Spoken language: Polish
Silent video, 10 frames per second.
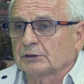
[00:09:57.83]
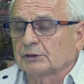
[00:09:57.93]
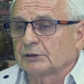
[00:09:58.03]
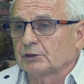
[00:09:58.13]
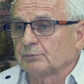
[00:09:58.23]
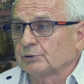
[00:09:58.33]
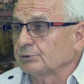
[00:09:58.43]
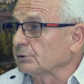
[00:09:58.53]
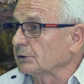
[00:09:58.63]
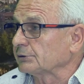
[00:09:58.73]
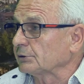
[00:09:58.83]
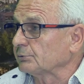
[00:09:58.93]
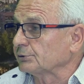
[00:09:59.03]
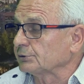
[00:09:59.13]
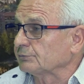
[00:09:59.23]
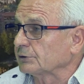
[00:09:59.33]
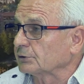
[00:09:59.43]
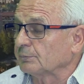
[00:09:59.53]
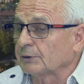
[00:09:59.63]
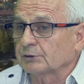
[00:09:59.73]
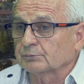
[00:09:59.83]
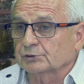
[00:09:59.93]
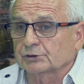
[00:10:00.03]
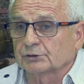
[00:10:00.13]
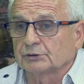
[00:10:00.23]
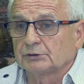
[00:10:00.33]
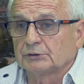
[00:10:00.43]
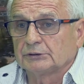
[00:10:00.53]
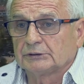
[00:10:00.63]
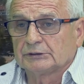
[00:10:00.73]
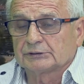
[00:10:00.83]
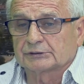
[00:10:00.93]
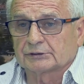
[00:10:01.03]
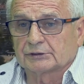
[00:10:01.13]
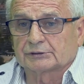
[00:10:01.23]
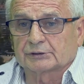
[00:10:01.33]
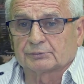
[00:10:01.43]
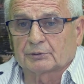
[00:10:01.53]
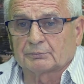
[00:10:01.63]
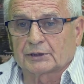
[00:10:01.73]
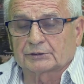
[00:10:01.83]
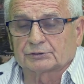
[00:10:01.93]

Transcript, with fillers: ale na obozie okazało się w Zakopanym, że Sandecja była bardzo